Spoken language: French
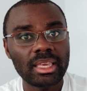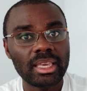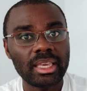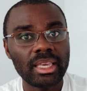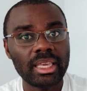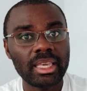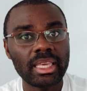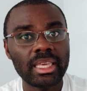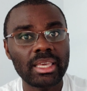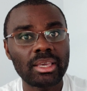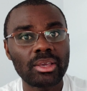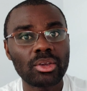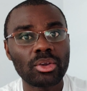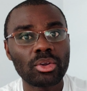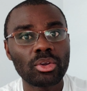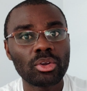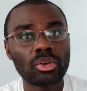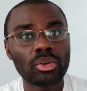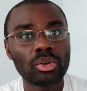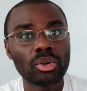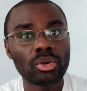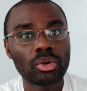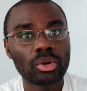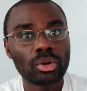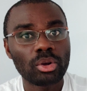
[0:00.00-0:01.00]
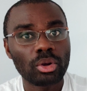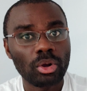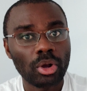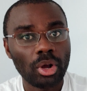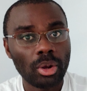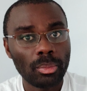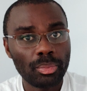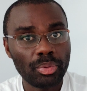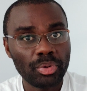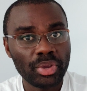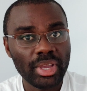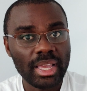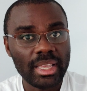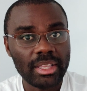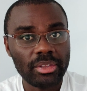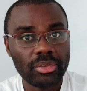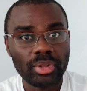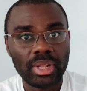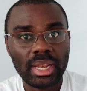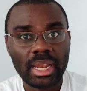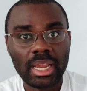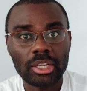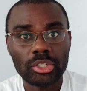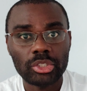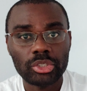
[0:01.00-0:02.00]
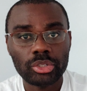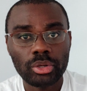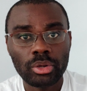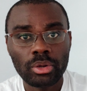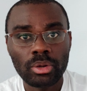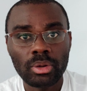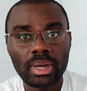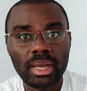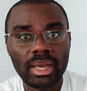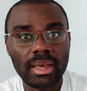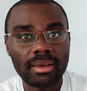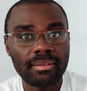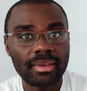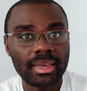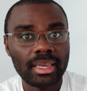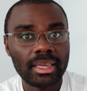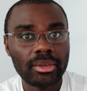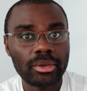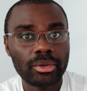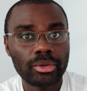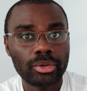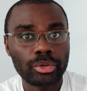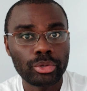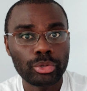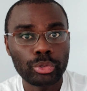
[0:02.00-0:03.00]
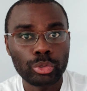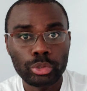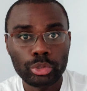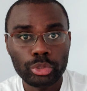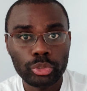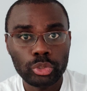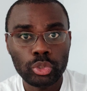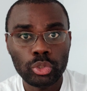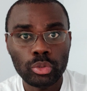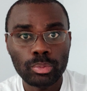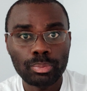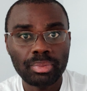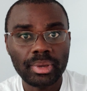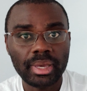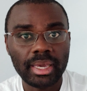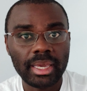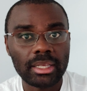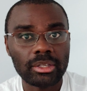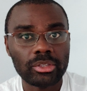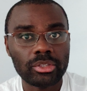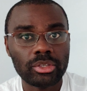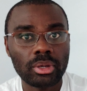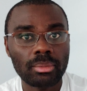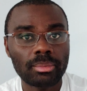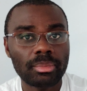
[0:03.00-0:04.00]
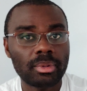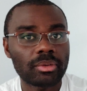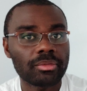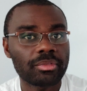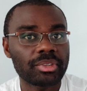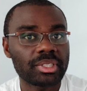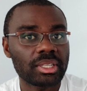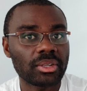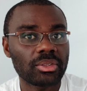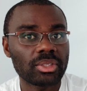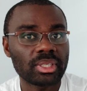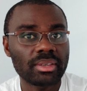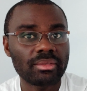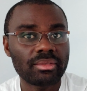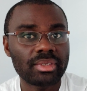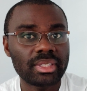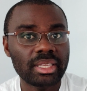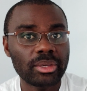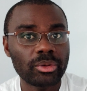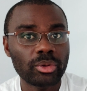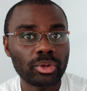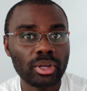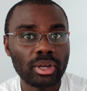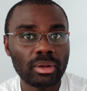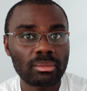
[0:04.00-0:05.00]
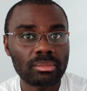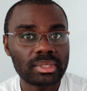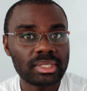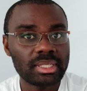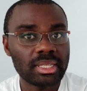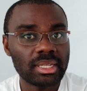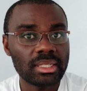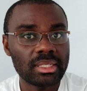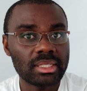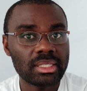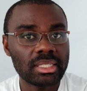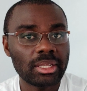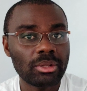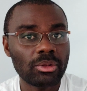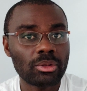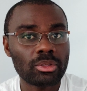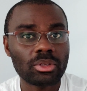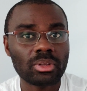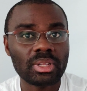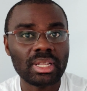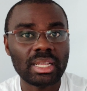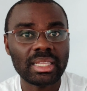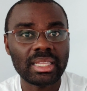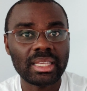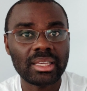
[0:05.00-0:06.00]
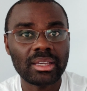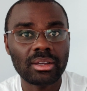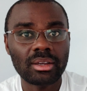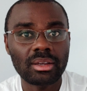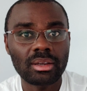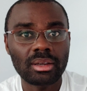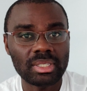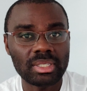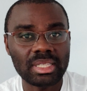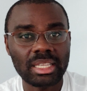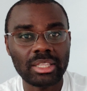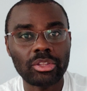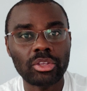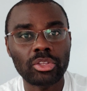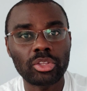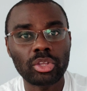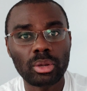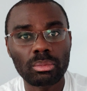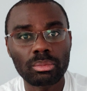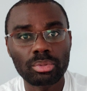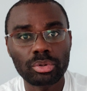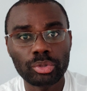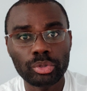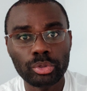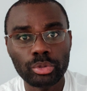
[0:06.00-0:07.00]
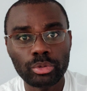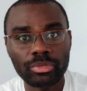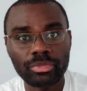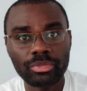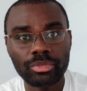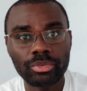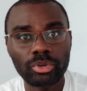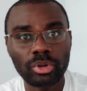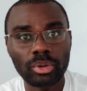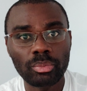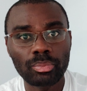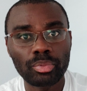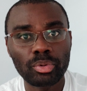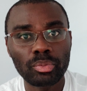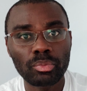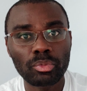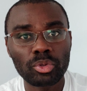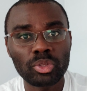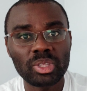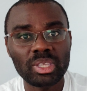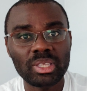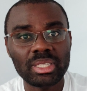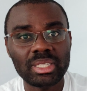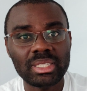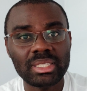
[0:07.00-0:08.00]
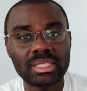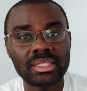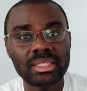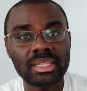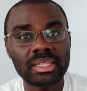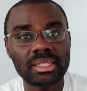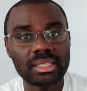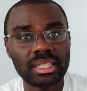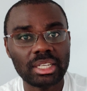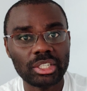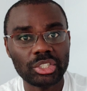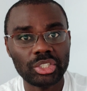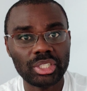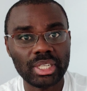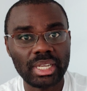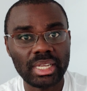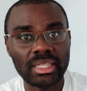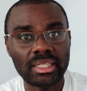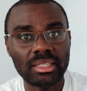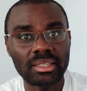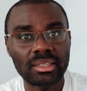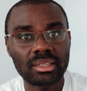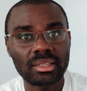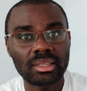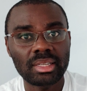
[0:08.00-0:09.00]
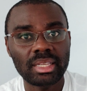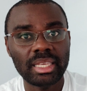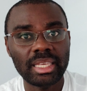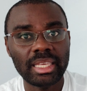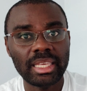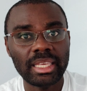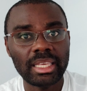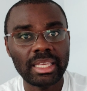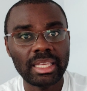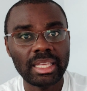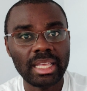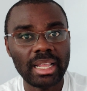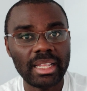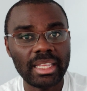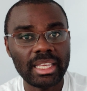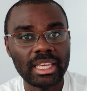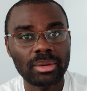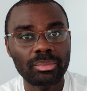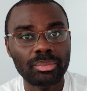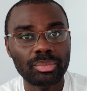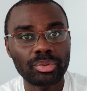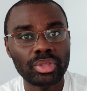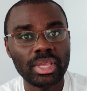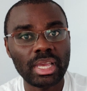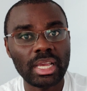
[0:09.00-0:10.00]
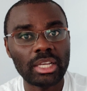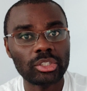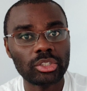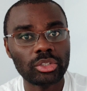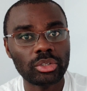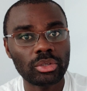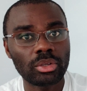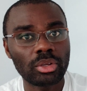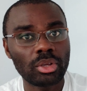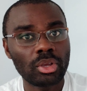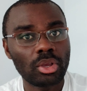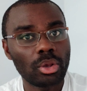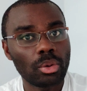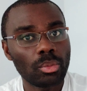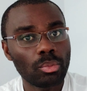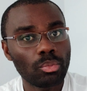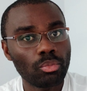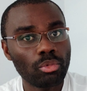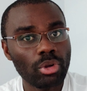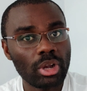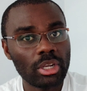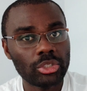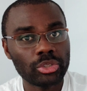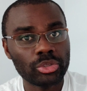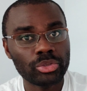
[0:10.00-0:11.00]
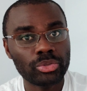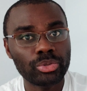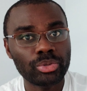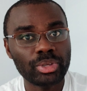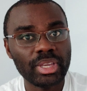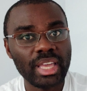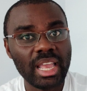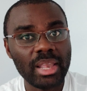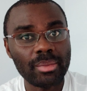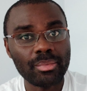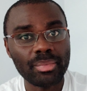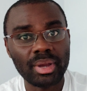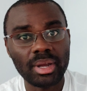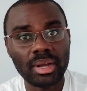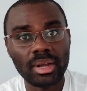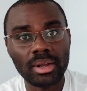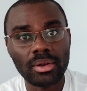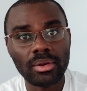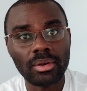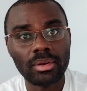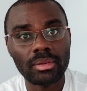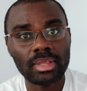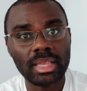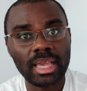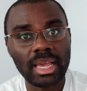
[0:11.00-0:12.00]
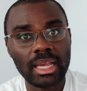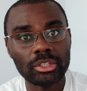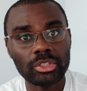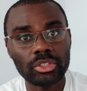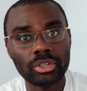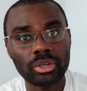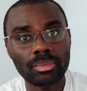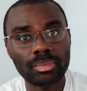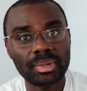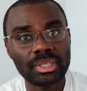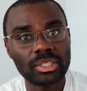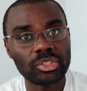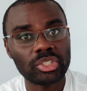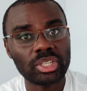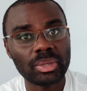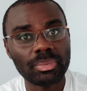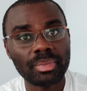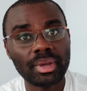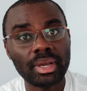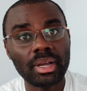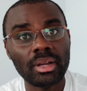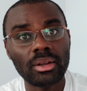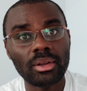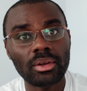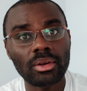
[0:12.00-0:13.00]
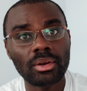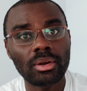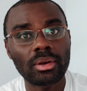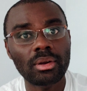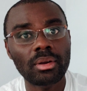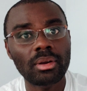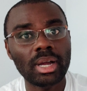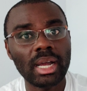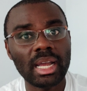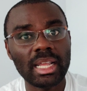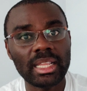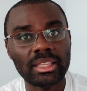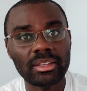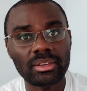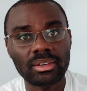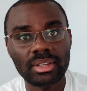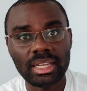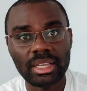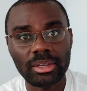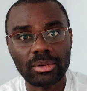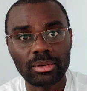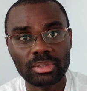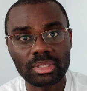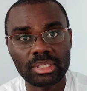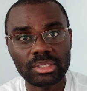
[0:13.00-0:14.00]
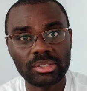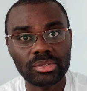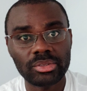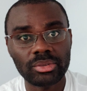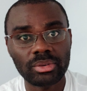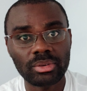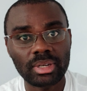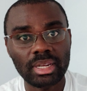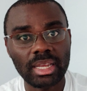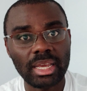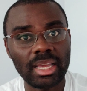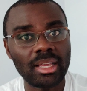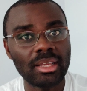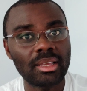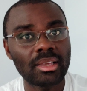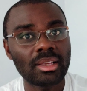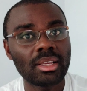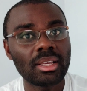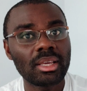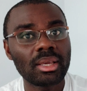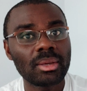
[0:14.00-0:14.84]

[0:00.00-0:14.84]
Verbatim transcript: Et on peut gagner de l'argent avec euh, YouTube, par exemple, en faisant des vidéos comme celle-ci. Lorsqu'on atteint un certain nombre de vues, on peut monétiser sa chaîne et gagner un peu d'argent. Moi, je ne gagne pas encore d'argent parce que je n'ai pas encore atteint les conditions là.